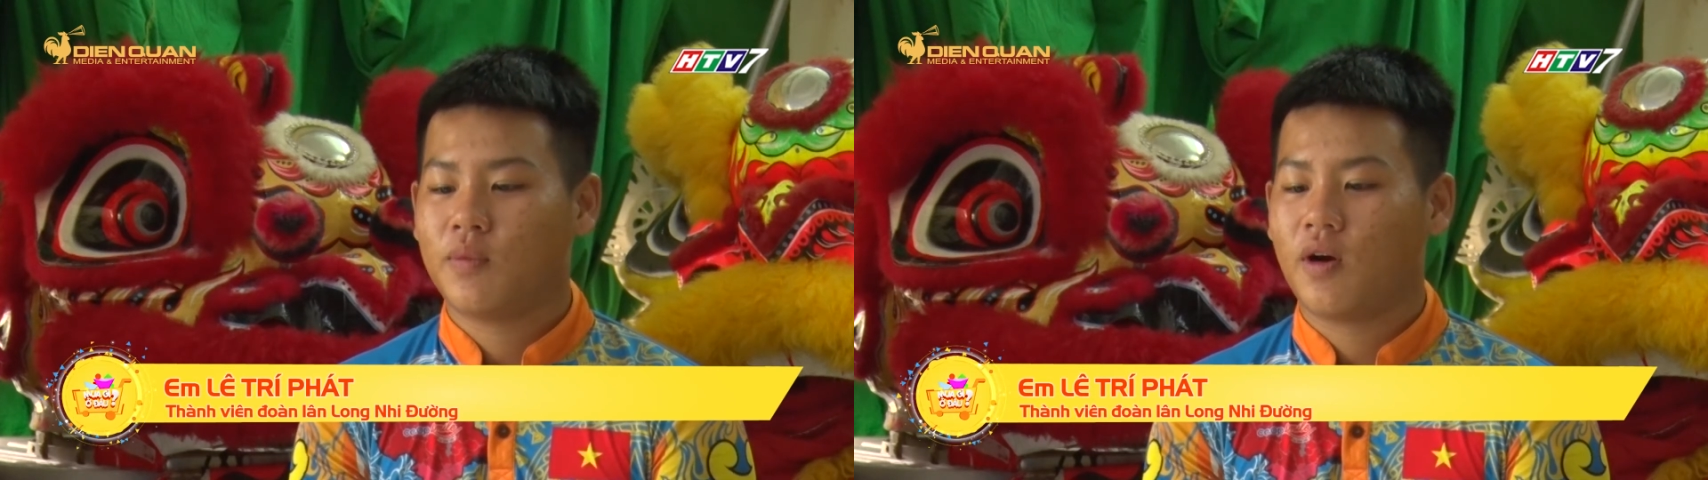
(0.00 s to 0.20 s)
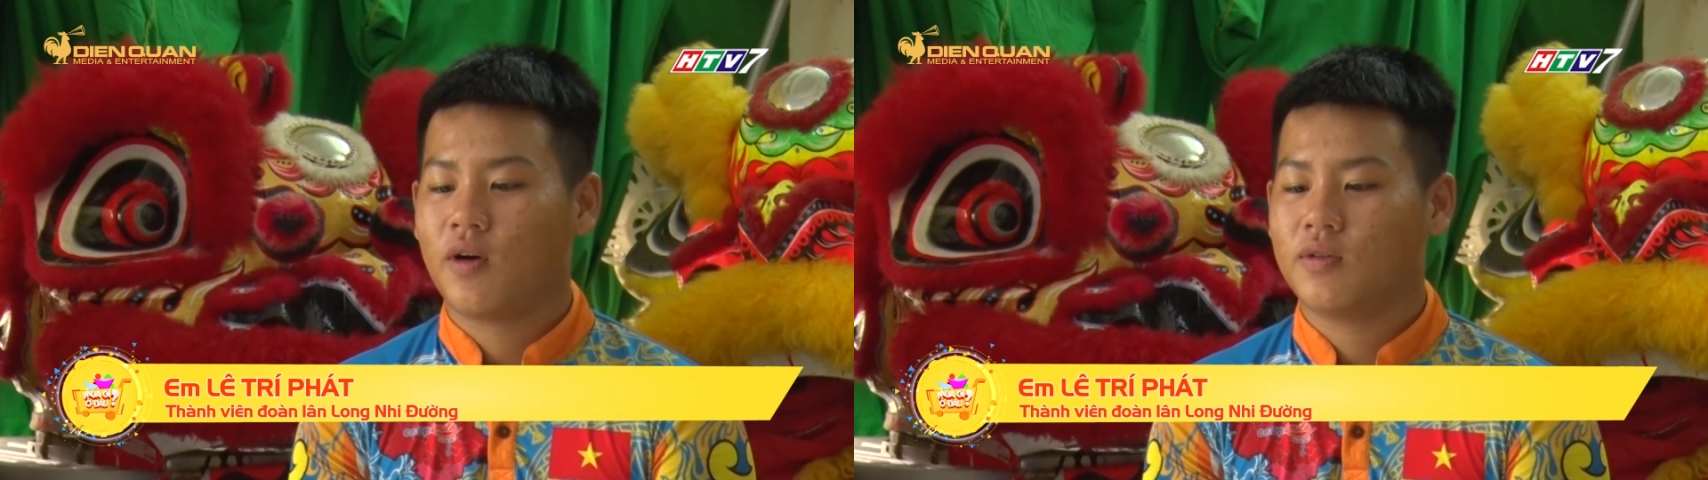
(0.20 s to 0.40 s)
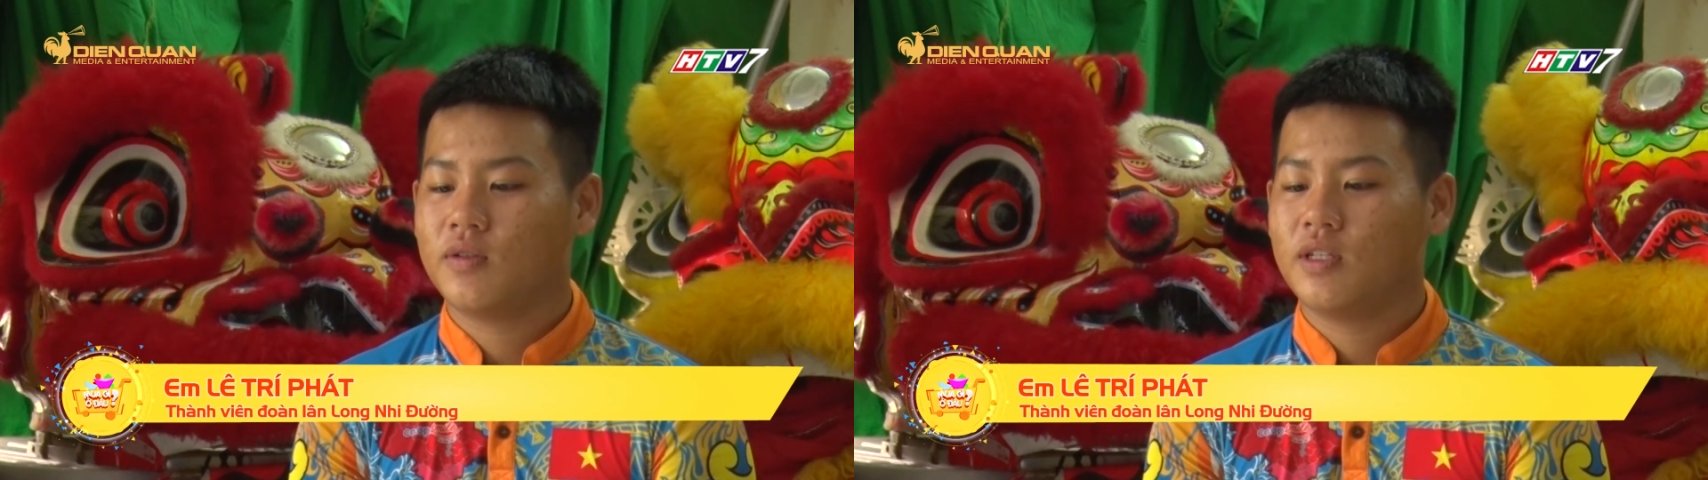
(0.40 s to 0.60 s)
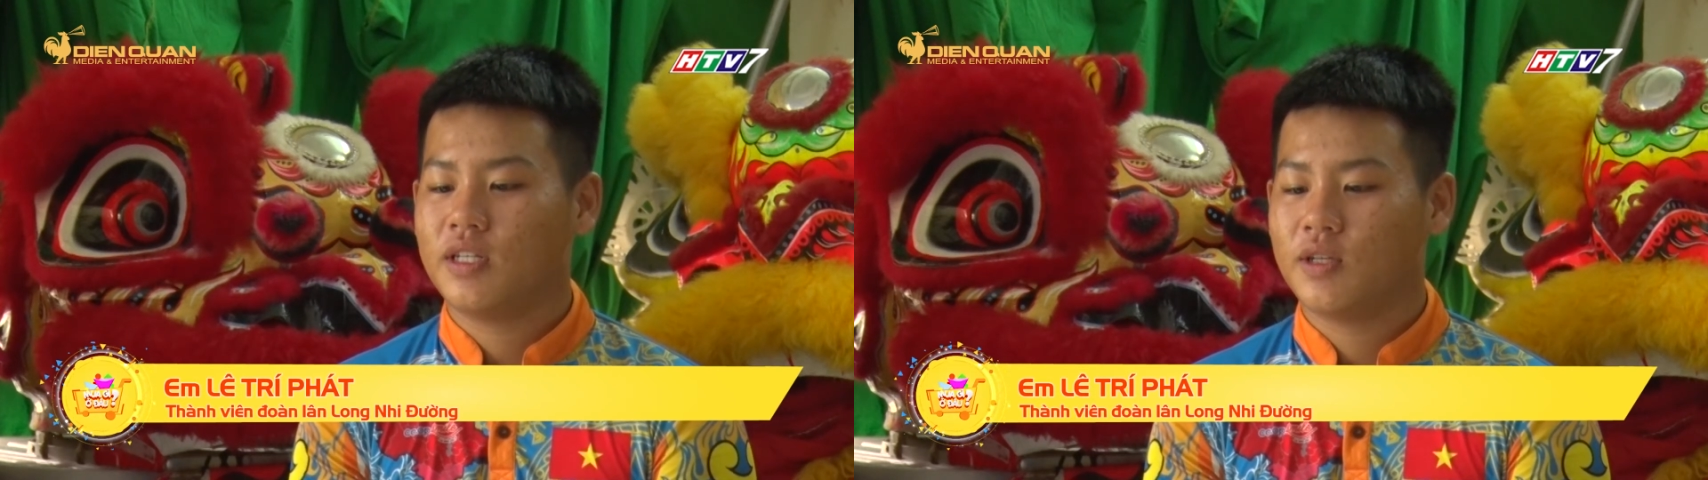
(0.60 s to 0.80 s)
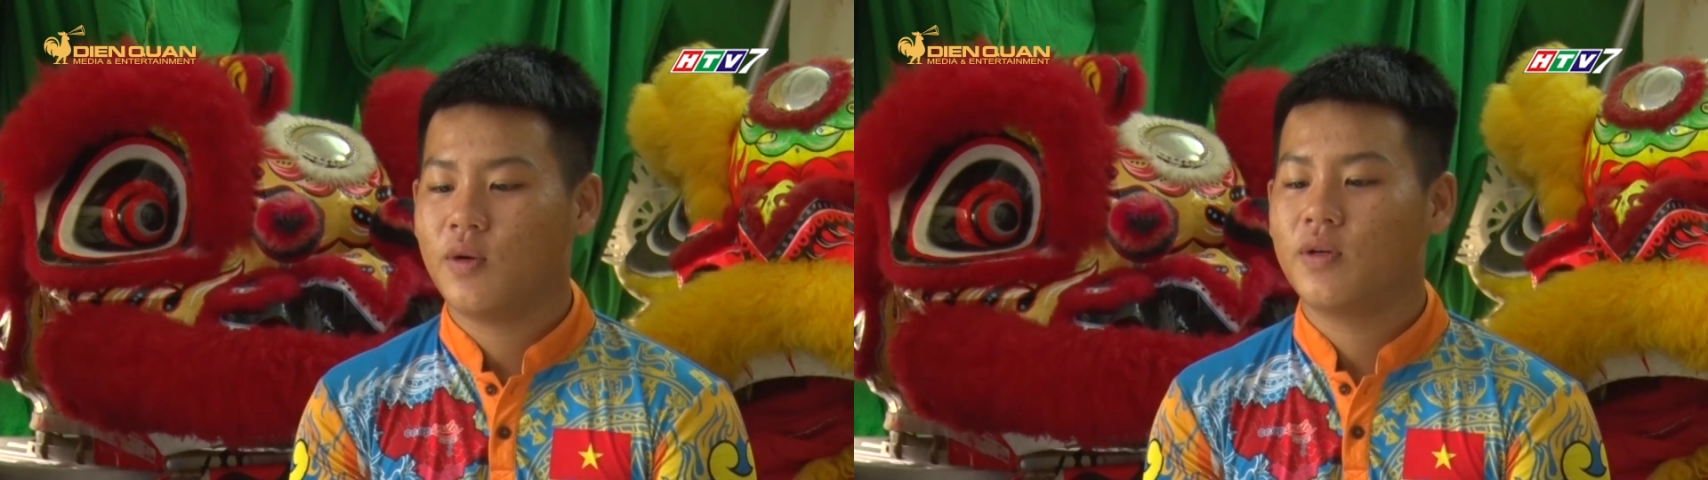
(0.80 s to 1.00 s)
đoàn rất là
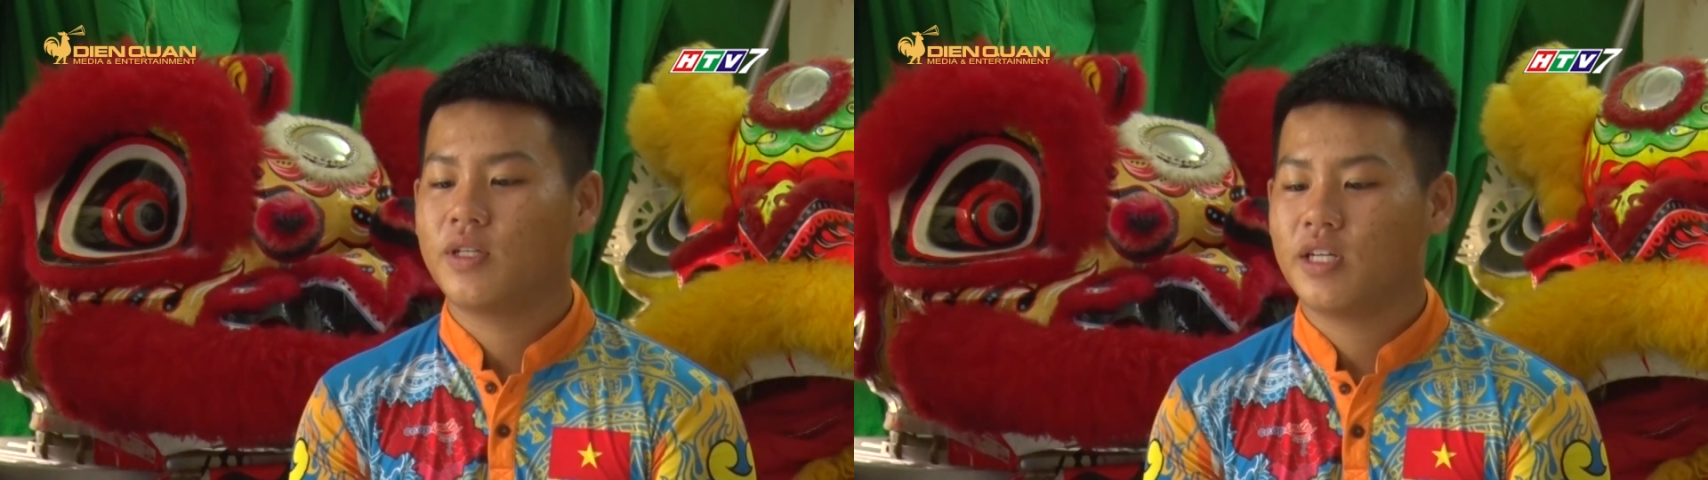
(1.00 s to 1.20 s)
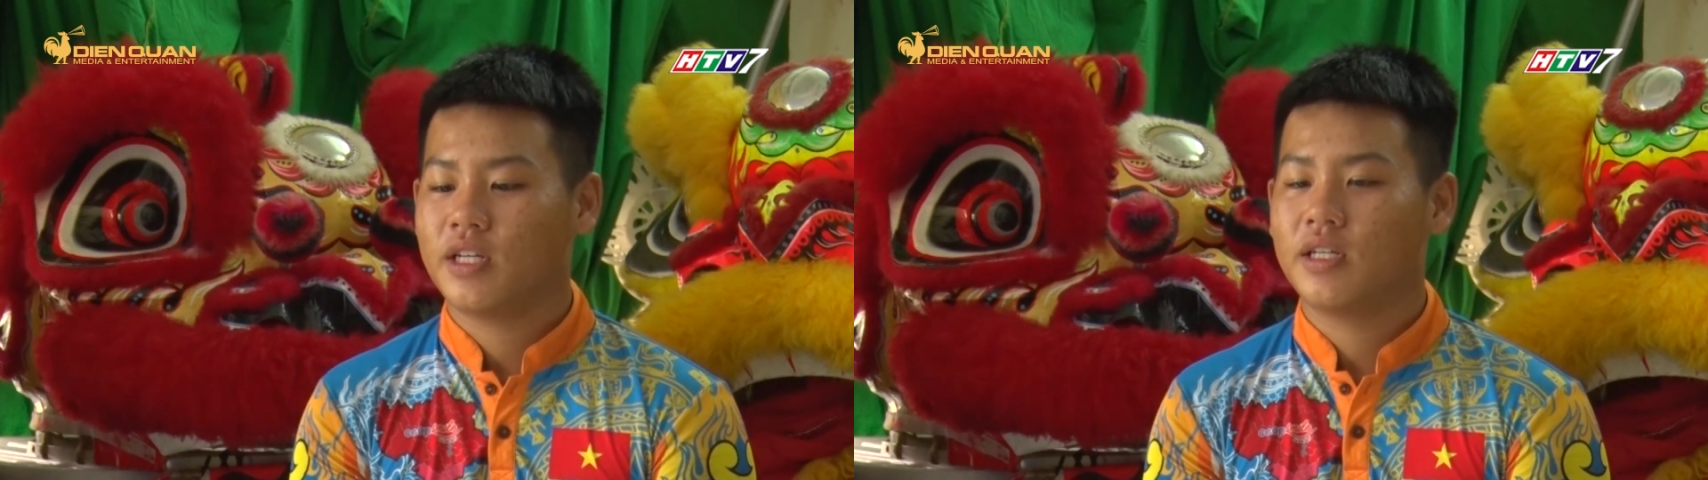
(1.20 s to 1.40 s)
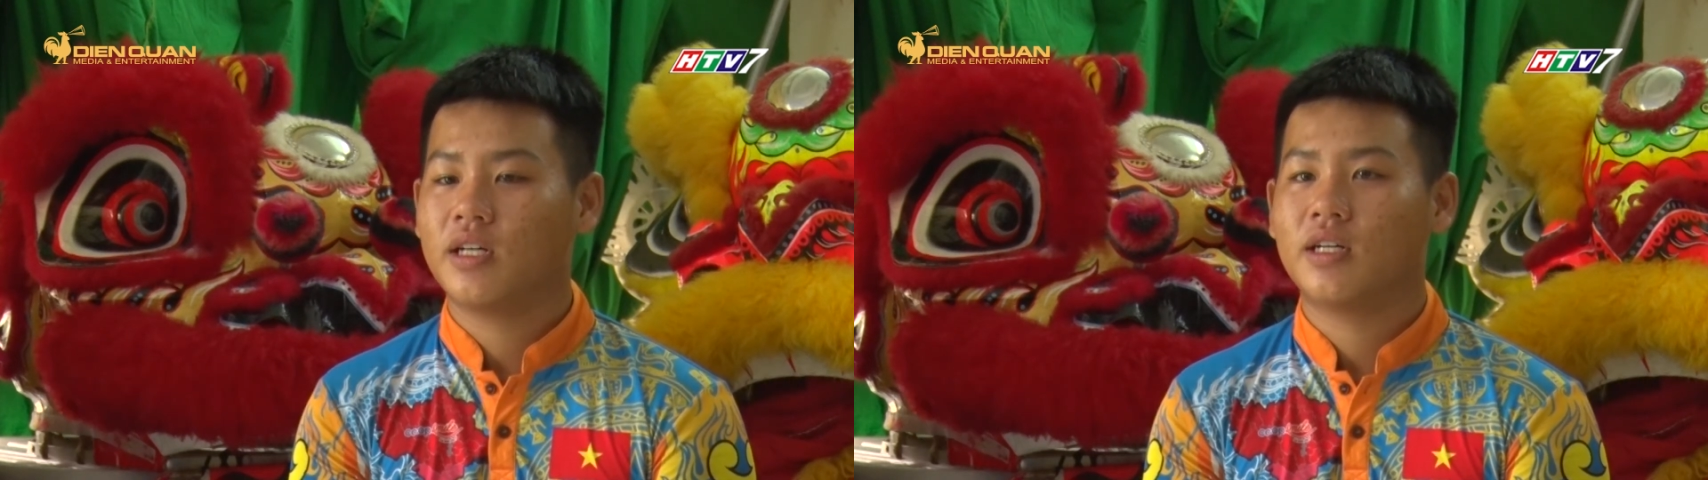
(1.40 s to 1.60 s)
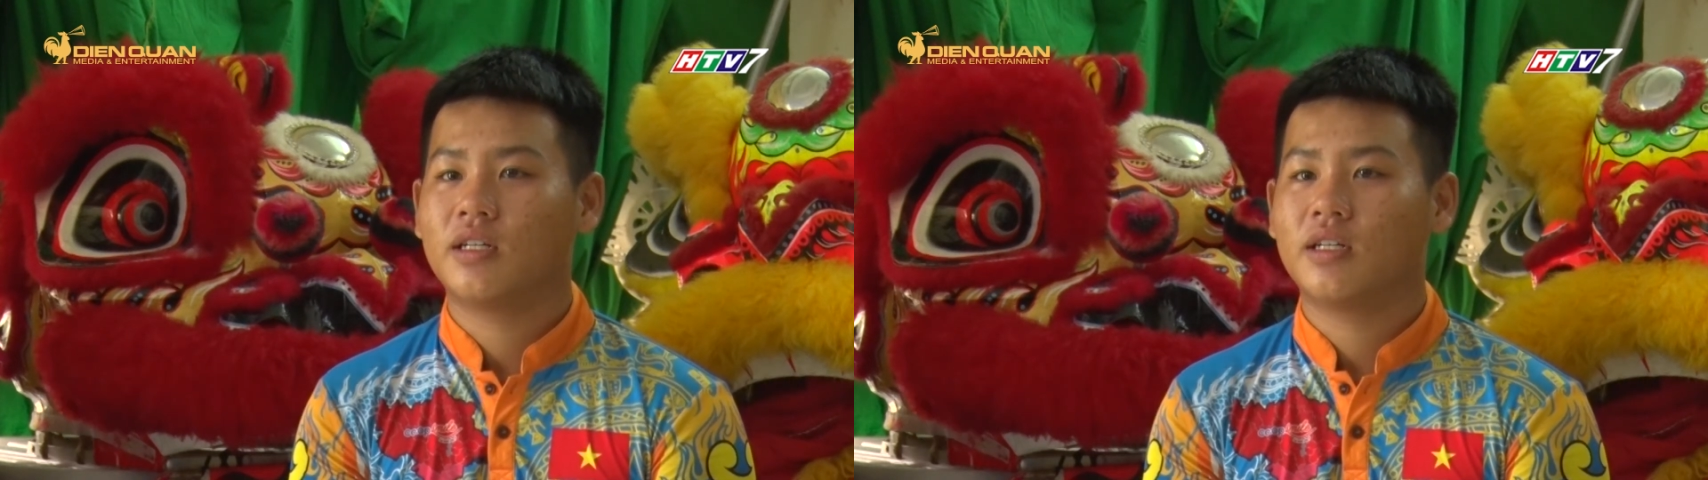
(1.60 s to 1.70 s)
vui vì